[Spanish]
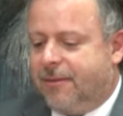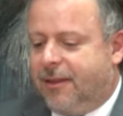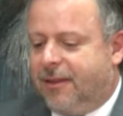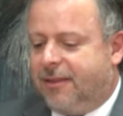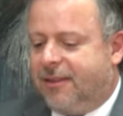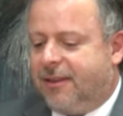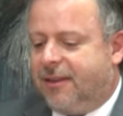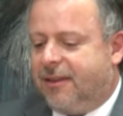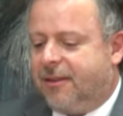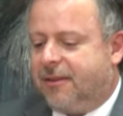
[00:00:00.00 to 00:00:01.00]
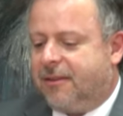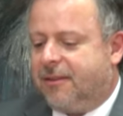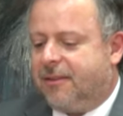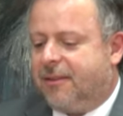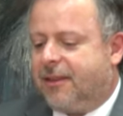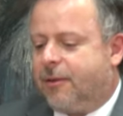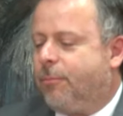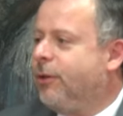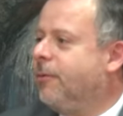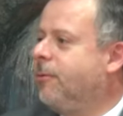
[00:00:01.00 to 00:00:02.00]
de, que
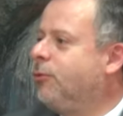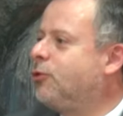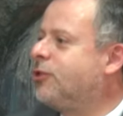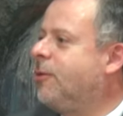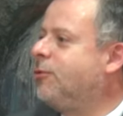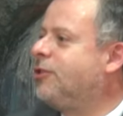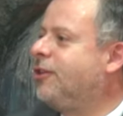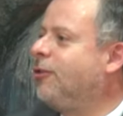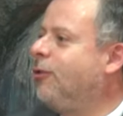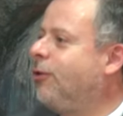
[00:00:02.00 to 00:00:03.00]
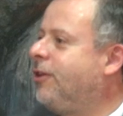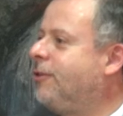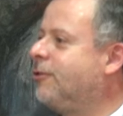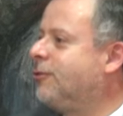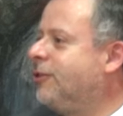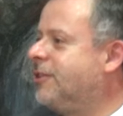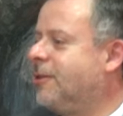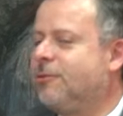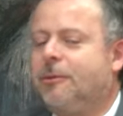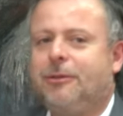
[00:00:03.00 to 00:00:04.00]
puede haber muchos cambios tecnológicos. Ahorita
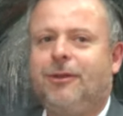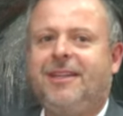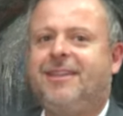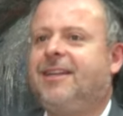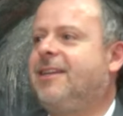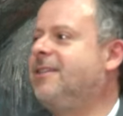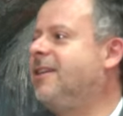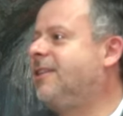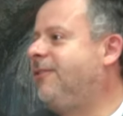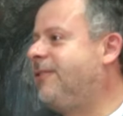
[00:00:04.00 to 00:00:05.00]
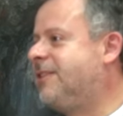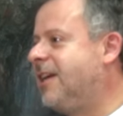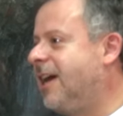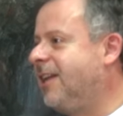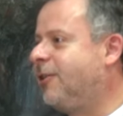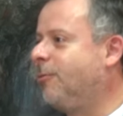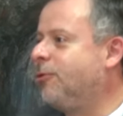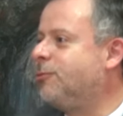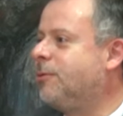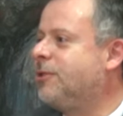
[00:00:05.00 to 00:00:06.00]
estamos hablando de la inteligencia artificial y cómo
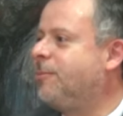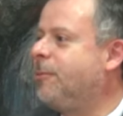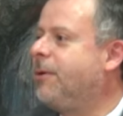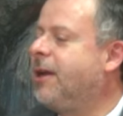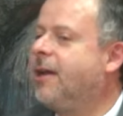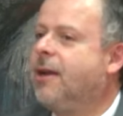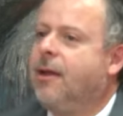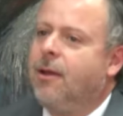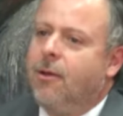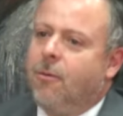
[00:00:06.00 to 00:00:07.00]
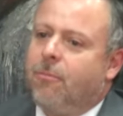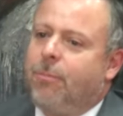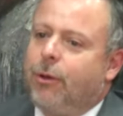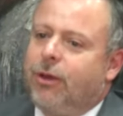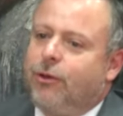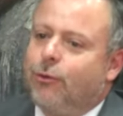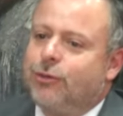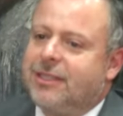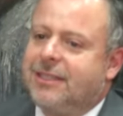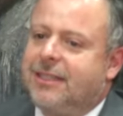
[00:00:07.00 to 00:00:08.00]
nos vamos a preparar. Pero hay
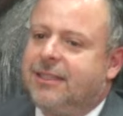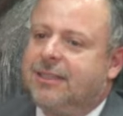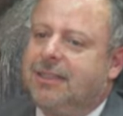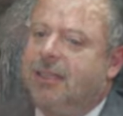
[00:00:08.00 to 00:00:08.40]
cosas que